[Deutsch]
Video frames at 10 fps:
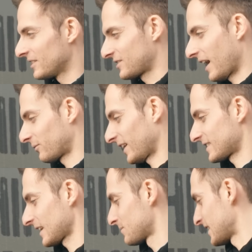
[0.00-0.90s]
Und es war einfach
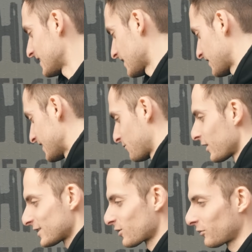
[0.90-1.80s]
extrem nice. Also da ist
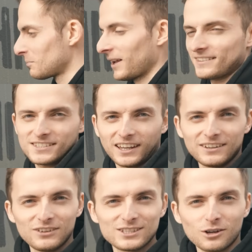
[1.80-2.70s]
wirklich so viel Platz
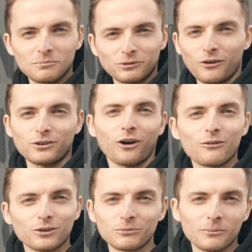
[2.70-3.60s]
drin, wie in so einem
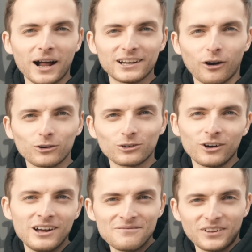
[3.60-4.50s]
Kofferraum von einem normalen
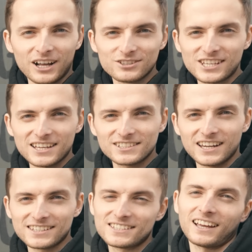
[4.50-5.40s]
Auto. Also ist echt eine
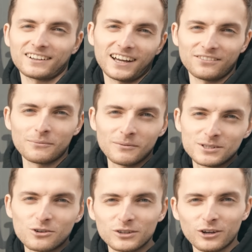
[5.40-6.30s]
nice Sache, gerade wenn man
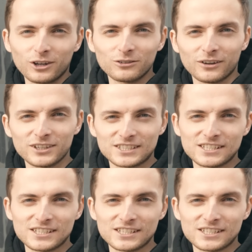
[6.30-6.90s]
mit so vielen Leuten unterwegs